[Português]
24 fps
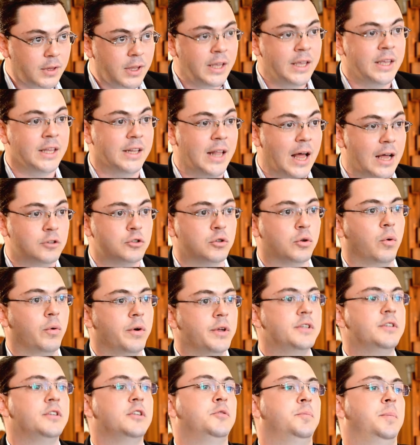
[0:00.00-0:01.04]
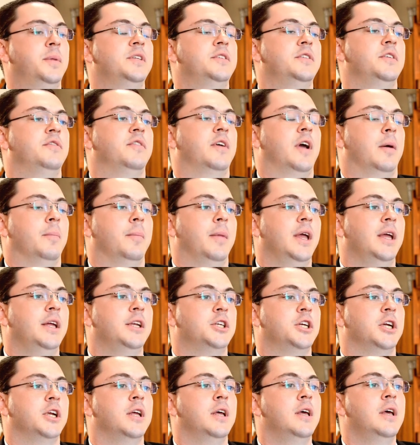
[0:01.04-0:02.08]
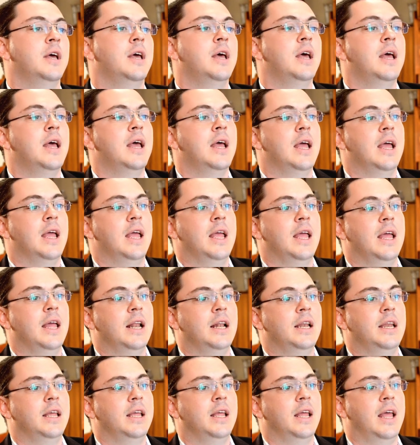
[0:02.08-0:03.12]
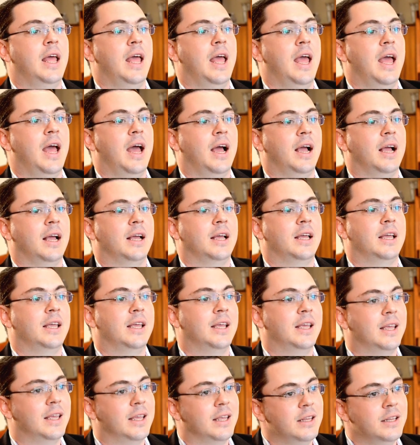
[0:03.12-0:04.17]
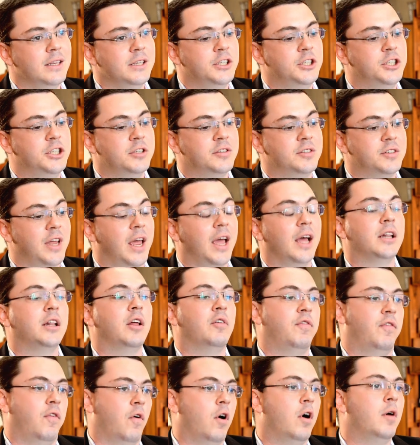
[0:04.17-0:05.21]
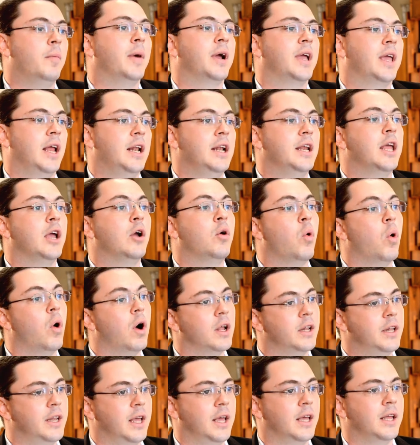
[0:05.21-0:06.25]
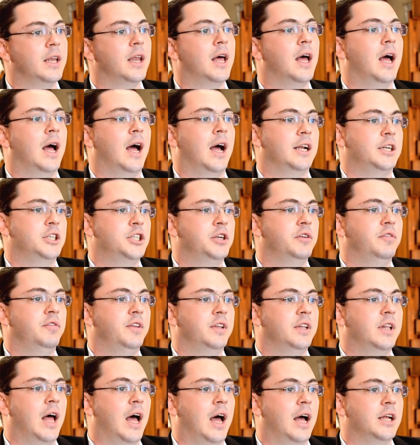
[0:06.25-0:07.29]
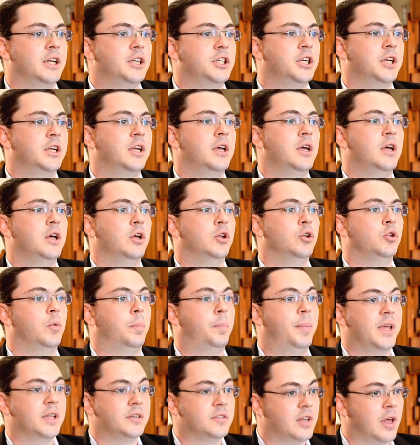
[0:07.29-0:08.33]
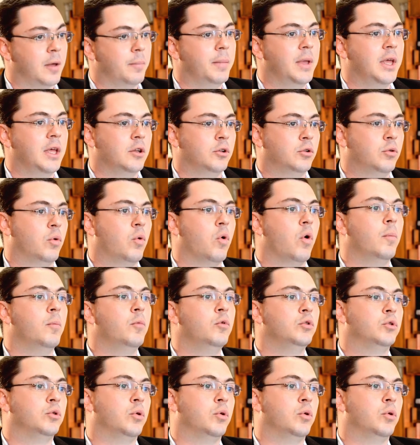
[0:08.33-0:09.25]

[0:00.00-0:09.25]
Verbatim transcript: e das coisas especificamente, ele é, de certa forma, aquele que coordena a atividade do pensamento como um